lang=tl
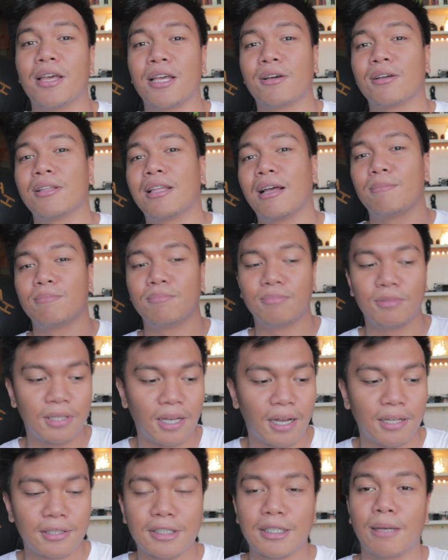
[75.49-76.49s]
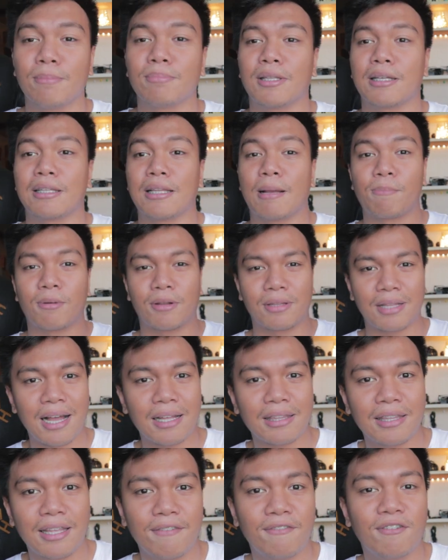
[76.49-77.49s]
he could have done something na
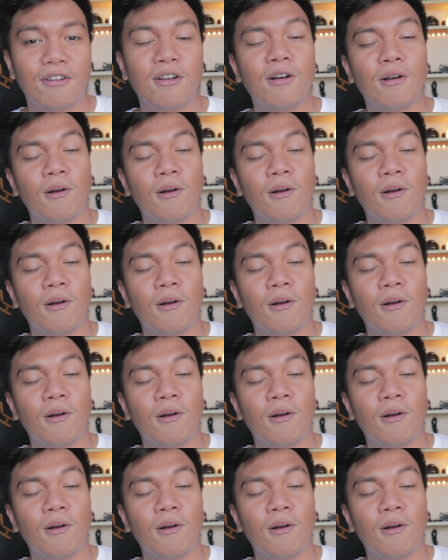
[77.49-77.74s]
productive